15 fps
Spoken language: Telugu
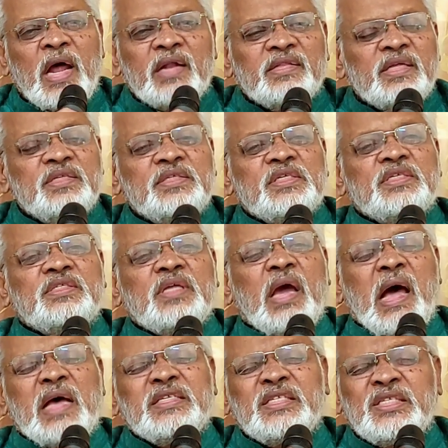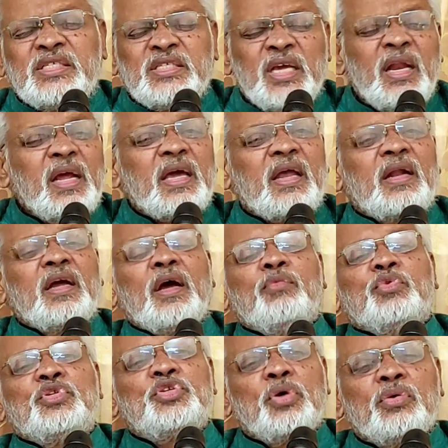ప్రార్థన చేస్తే
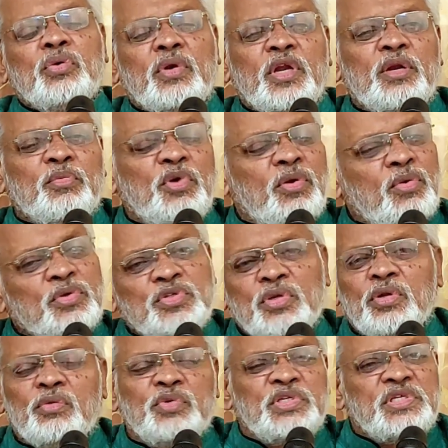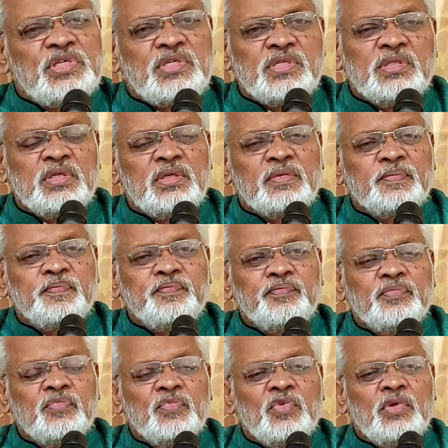ఆశ్చర్యకరంగా ఉద్యోగం రెండు మూడు రోజుల్లో వచ్చేసింది
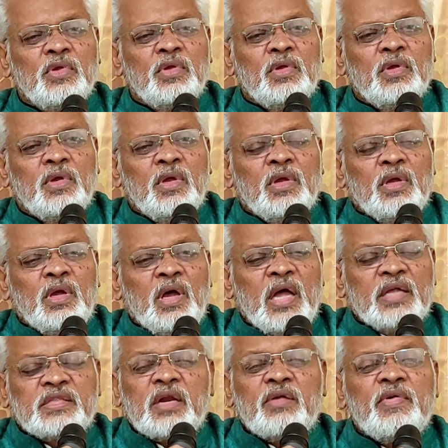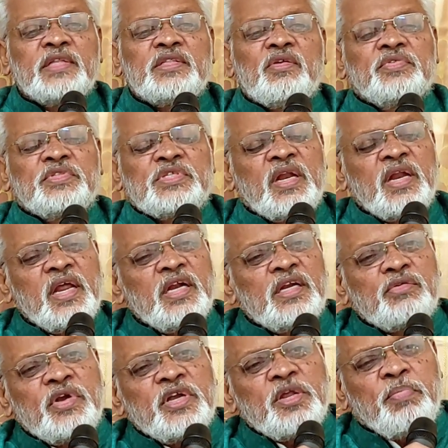ఆ తర్వాత
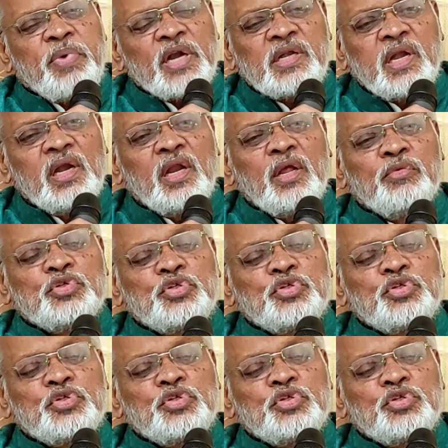సరైనటువంటి బట్టలు